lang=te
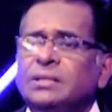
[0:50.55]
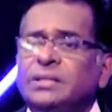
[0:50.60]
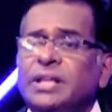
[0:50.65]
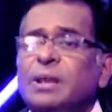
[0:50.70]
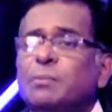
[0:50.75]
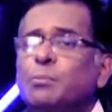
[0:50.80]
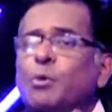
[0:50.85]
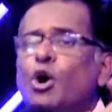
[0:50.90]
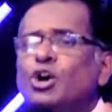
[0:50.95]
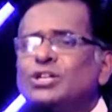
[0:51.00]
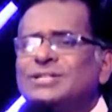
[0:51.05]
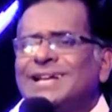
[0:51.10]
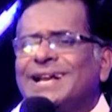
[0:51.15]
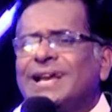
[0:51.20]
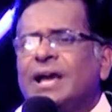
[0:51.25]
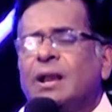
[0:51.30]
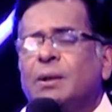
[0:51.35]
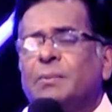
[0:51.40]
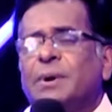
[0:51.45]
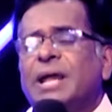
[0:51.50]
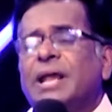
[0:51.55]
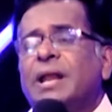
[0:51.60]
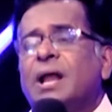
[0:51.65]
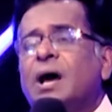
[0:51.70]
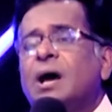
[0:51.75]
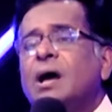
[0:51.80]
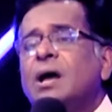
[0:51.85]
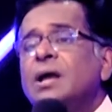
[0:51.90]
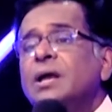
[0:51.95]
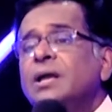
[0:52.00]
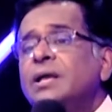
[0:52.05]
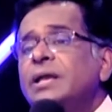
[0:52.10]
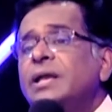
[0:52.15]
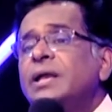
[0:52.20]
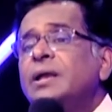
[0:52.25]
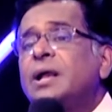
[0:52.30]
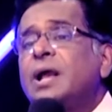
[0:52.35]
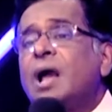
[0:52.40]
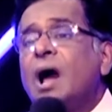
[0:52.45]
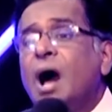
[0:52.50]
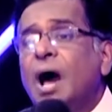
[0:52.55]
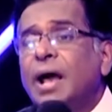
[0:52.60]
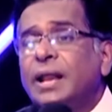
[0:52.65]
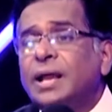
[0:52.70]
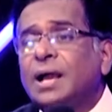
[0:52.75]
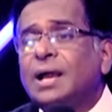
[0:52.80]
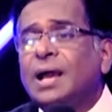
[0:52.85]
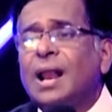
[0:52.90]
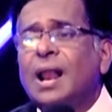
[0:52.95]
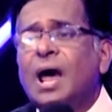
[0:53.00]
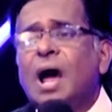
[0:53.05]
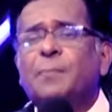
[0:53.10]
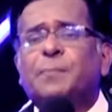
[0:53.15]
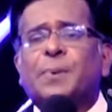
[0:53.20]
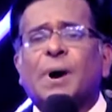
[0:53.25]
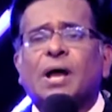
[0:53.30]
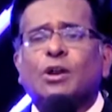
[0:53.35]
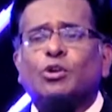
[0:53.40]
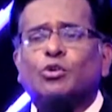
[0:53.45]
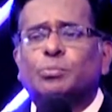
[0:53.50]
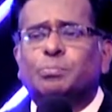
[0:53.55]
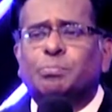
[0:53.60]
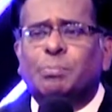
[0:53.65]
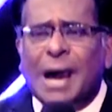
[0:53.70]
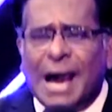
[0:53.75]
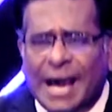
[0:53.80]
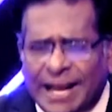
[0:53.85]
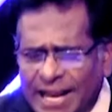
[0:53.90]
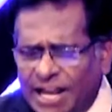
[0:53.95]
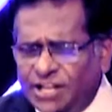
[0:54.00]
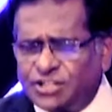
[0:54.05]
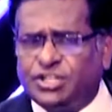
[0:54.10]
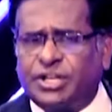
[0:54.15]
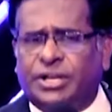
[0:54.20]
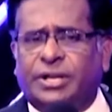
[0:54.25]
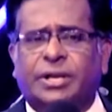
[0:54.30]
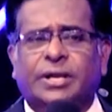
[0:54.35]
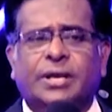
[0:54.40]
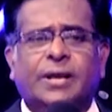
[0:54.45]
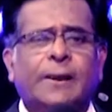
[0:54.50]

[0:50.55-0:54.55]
నీ మోసకరమైన ఈ కార్యకలాపాలు మానేసి